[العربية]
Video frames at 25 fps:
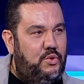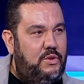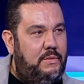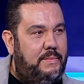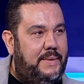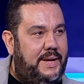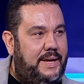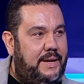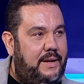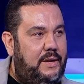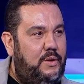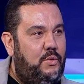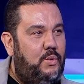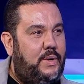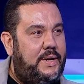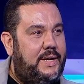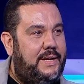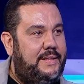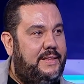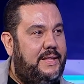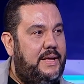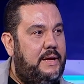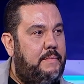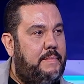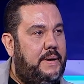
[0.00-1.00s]
الملل
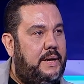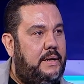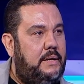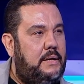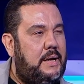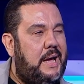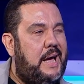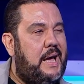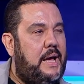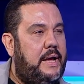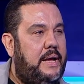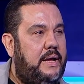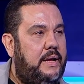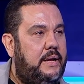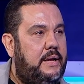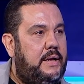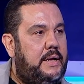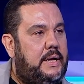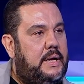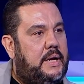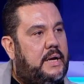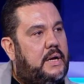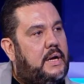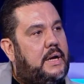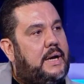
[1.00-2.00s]
والرتابه اي
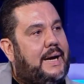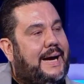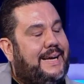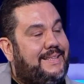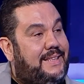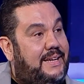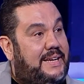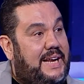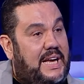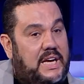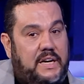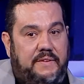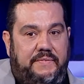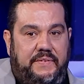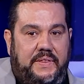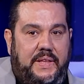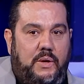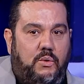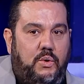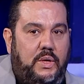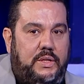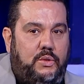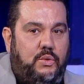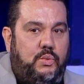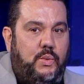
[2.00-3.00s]
الروتين خاطر نعرف
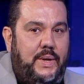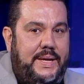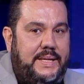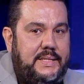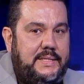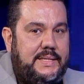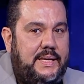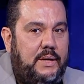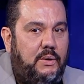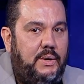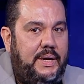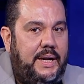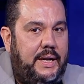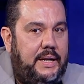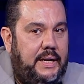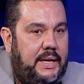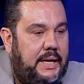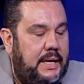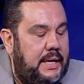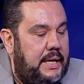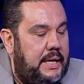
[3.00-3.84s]
توا التوانسه ولا